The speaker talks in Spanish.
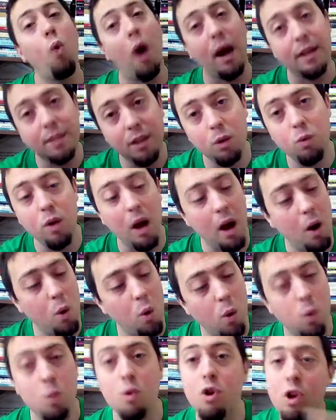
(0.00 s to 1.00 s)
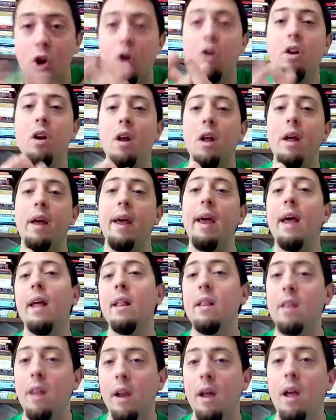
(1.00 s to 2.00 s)
hacer una unión
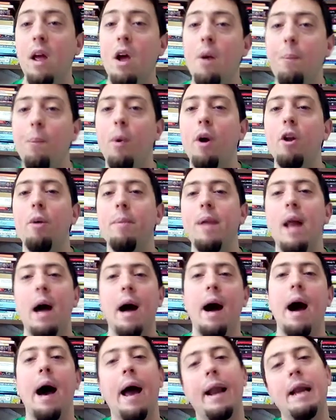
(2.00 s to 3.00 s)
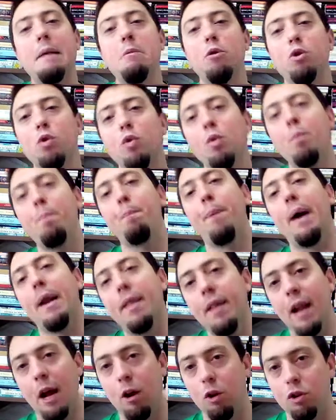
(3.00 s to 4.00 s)
entre, bueno, mira, agarramos un par
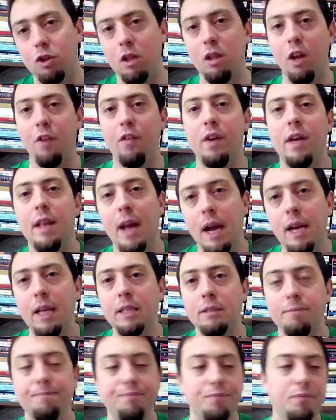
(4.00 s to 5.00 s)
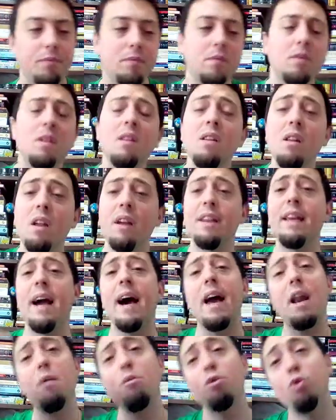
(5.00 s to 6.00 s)
de las cositas federales y
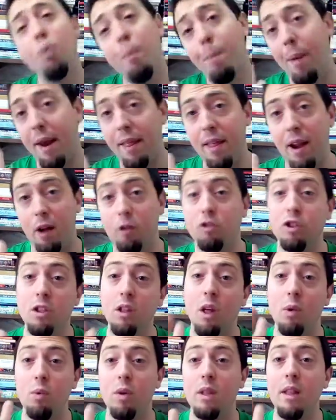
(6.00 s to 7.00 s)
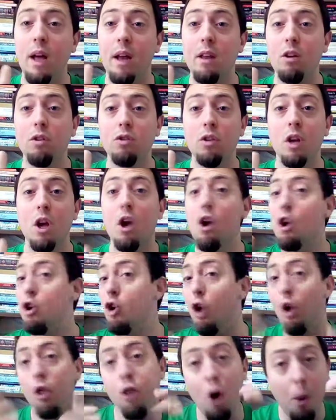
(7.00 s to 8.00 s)
agarramos un par de las cositas unitarias. unitarios,
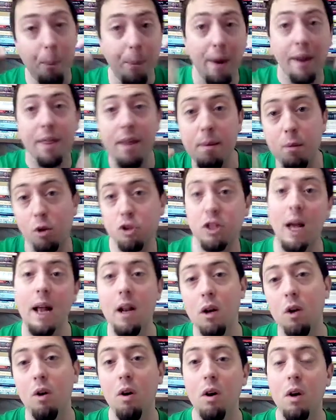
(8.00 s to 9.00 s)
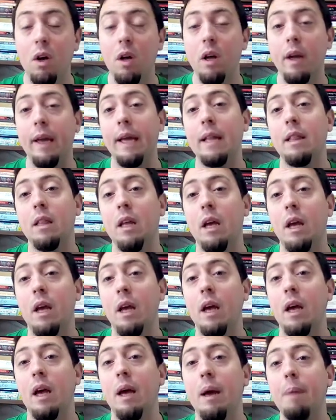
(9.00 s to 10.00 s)
los dos perdemos algo,
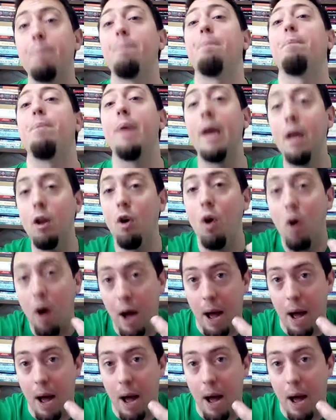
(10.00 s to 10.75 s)
este, pero